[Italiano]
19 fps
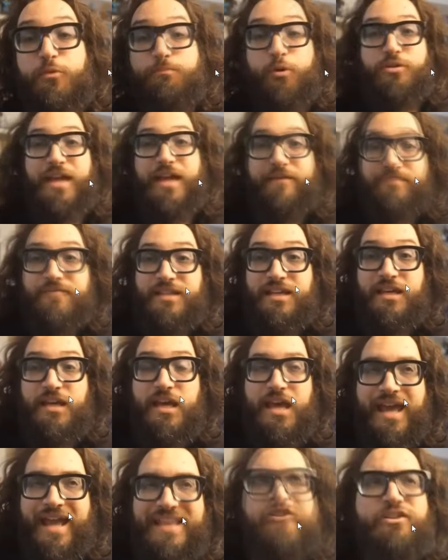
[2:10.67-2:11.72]
più importanti
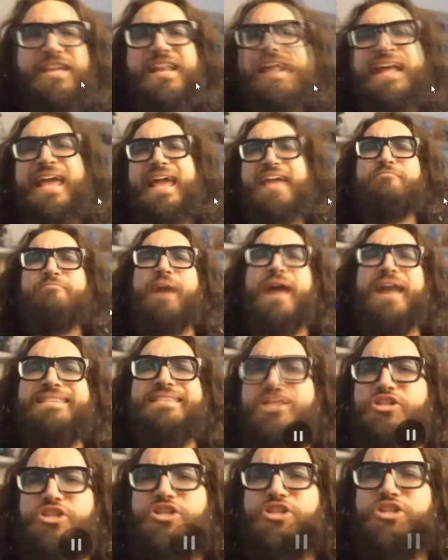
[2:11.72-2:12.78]
e devo vero, dire che in
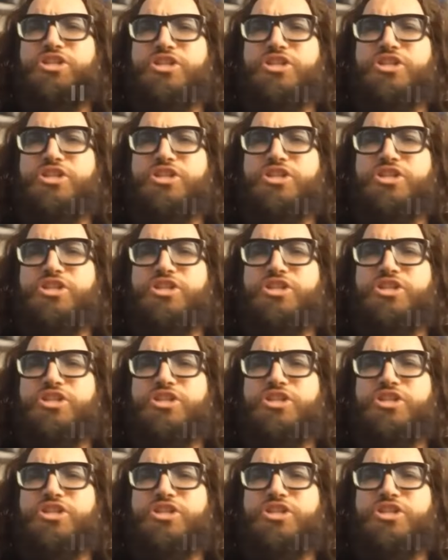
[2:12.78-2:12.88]
parte...